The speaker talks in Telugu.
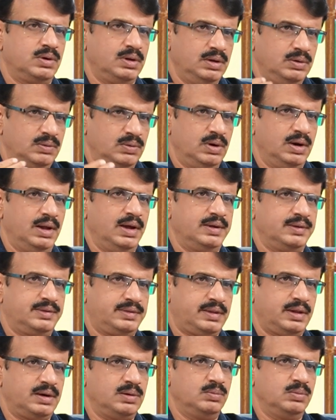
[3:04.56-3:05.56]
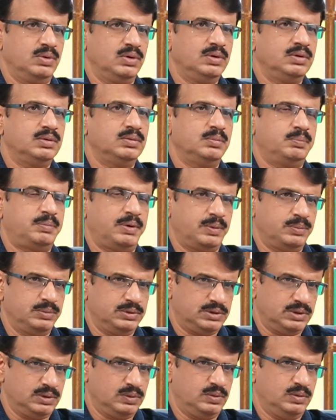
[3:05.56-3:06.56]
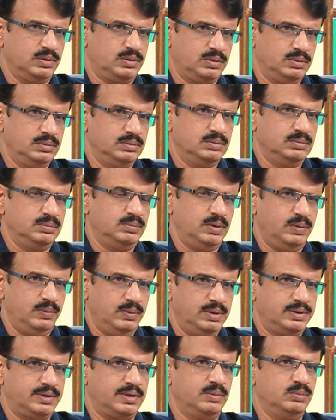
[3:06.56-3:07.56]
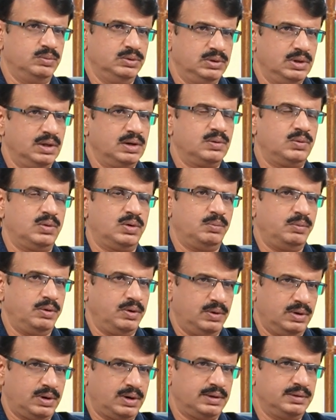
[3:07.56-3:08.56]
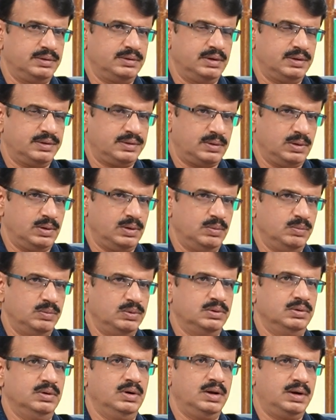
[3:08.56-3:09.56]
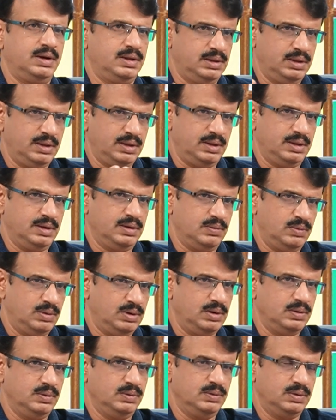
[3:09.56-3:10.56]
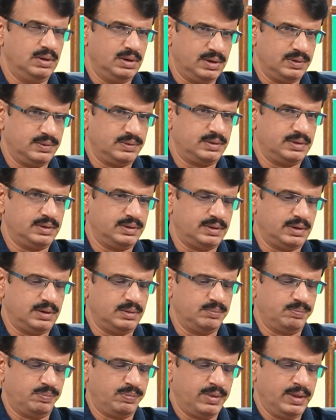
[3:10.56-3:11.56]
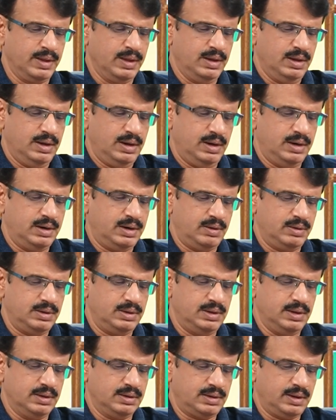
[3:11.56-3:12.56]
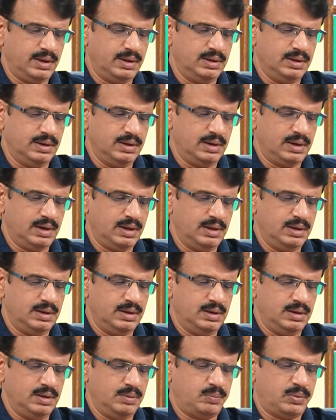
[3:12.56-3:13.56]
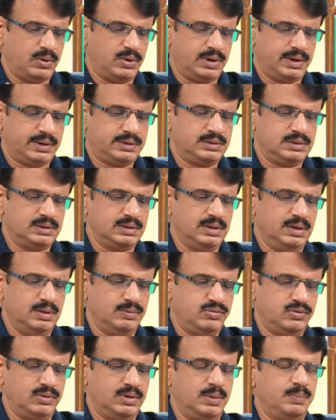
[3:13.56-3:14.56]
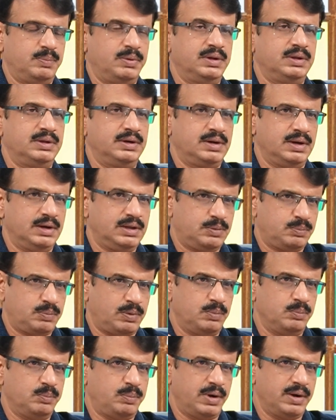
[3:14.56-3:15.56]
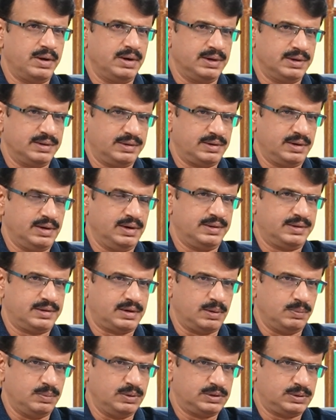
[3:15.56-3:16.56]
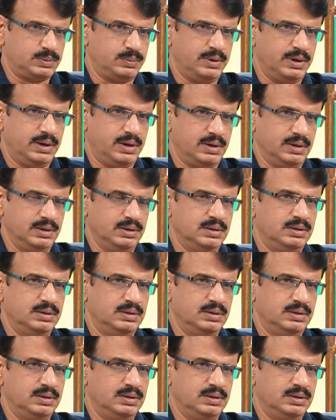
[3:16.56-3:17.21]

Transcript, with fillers: కూడా న్యాయస్థానంలో పర్మిషన్ కోసం మేము వేసాము దీన్ని కూడా మేము అటాచ్ చేస్తున్నాము అనేది వాళ్ళు అనౌన్స్ చేశారు అంటే ఇదెంత అయిందంటే ప్రొటెక్షన్ ఆఫ్ డిపాజిటర్స్ ఫ్రమ్ ఫైనాన్షియల్ ఎస్టాబ్లిష్మెంట్